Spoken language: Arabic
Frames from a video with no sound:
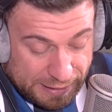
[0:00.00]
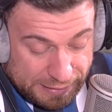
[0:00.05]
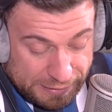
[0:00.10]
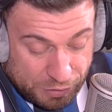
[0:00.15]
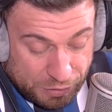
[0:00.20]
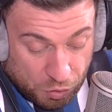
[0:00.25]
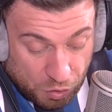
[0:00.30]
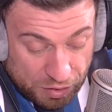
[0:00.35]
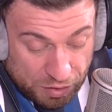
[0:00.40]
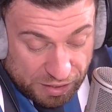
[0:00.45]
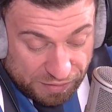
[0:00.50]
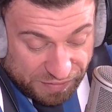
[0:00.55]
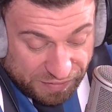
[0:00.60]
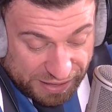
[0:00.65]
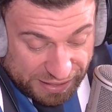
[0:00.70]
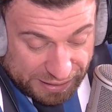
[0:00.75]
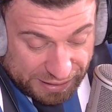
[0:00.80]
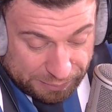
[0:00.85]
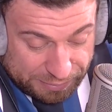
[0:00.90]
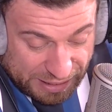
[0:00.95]
لكل
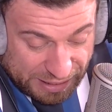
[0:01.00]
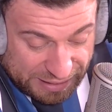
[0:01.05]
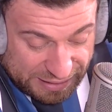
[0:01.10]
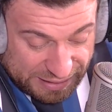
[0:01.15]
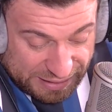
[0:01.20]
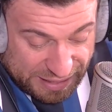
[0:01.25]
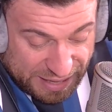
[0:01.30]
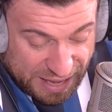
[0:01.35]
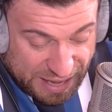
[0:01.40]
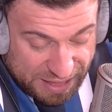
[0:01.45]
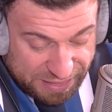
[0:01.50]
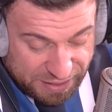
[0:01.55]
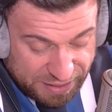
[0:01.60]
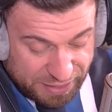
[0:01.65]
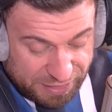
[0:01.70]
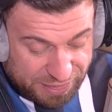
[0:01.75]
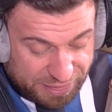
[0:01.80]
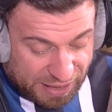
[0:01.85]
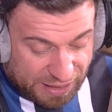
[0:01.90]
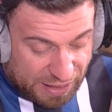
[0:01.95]
الفريق نتاع الغنايه هذه
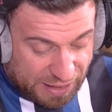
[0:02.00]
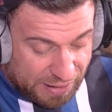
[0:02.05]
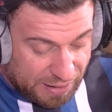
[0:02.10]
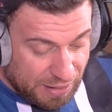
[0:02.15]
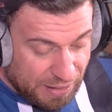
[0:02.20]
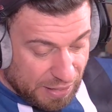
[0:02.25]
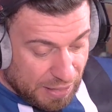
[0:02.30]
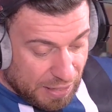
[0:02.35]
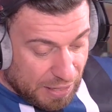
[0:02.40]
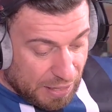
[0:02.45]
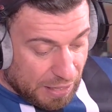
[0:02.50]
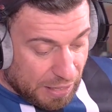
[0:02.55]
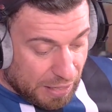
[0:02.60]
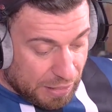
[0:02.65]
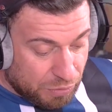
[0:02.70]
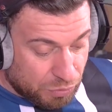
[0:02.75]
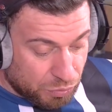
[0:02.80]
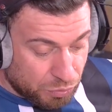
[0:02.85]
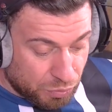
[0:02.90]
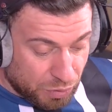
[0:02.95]
نذكر
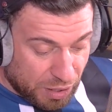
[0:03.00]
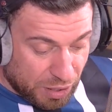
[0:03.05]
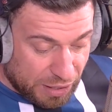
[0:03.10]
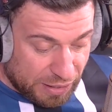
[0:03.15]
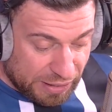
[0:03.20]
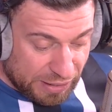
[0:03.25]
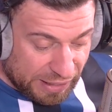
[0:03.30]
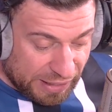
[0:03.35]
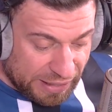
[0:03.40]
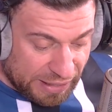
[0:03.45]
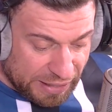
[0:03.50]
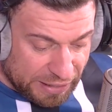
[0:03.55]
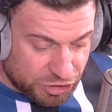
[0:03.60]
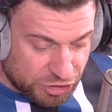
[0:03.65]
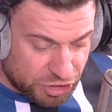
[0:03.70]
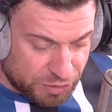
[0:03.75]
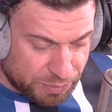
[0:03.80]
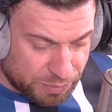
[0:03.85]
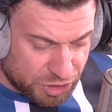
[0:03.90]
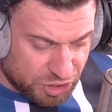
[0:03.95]
انه الغنايه
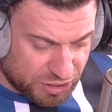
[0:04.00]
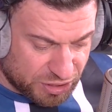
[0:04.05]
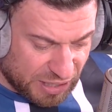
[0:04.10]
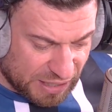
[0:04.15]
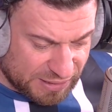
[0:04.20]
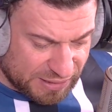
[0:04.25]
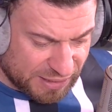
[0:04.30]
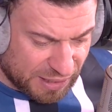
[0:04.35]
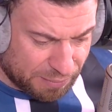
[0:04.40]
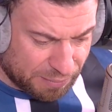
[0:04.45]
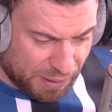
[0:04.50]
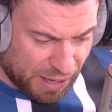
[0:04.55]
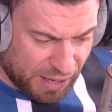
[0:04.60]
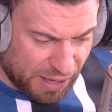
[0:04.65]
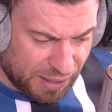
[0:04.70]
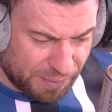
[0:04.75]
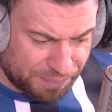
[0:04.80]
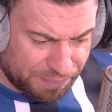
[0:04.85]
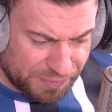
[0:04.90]
تجي باش تكسر مع